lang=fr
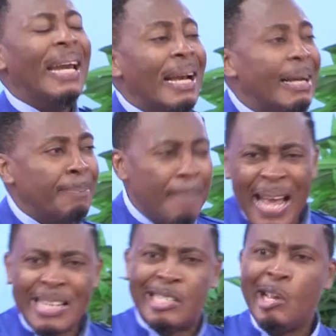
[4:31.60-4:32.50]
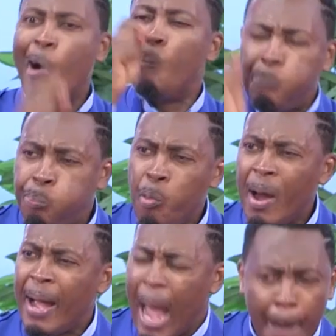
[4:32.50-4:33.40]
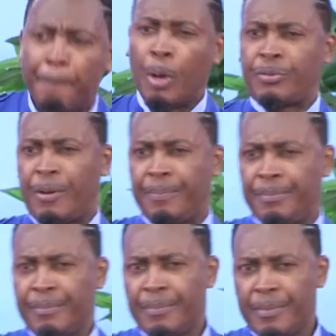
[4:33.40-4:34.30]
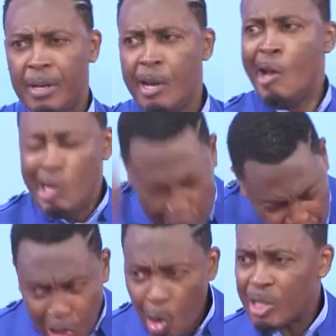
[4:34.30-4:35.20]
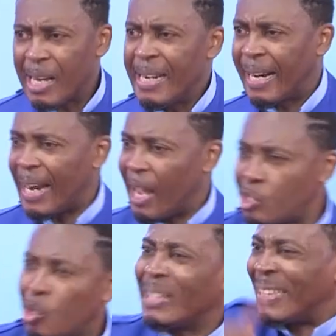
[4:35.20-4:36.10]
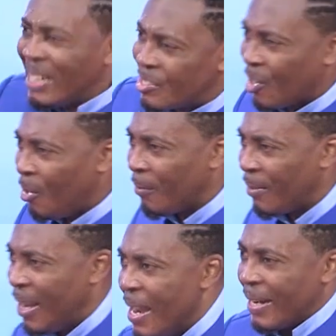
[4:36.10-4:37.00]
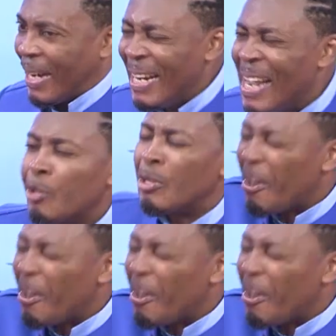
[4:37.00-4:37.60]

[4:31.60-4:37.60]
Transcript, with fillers: il met ici un point important sur cette déclaration disant qu'il y a de